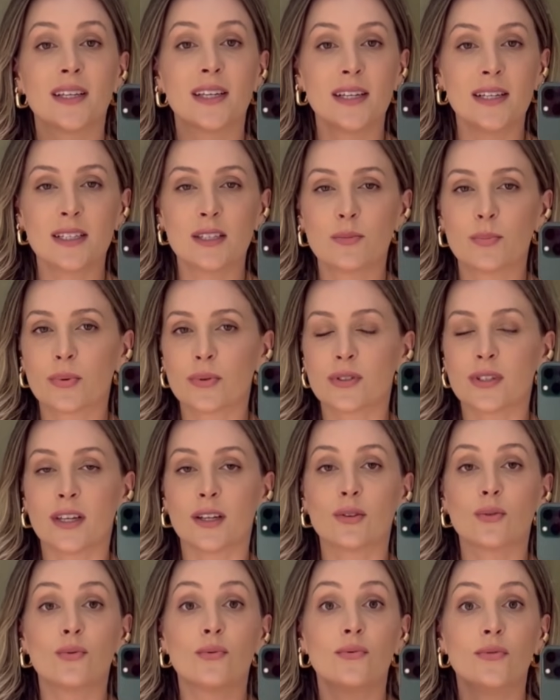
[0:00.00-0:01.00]

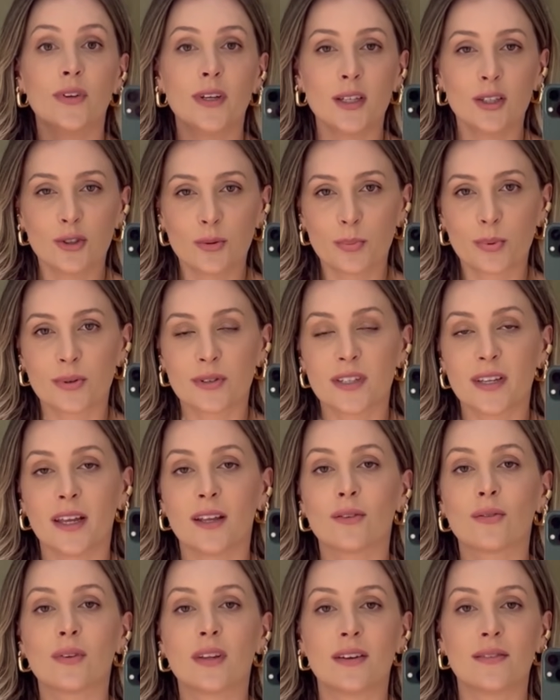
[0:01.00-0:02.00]
15%,
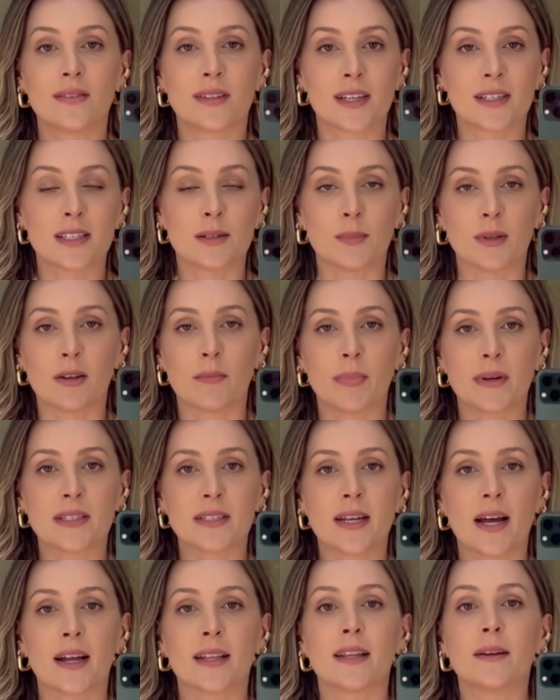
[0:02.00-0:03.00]
20% teve na semana
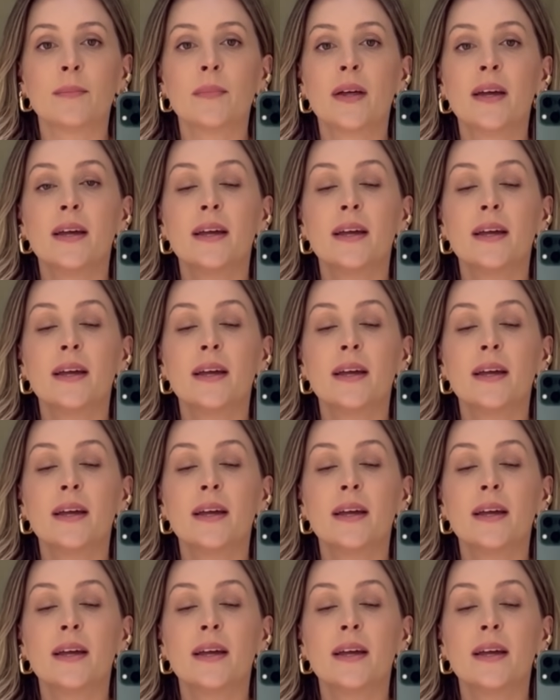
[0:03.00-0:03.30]
passada.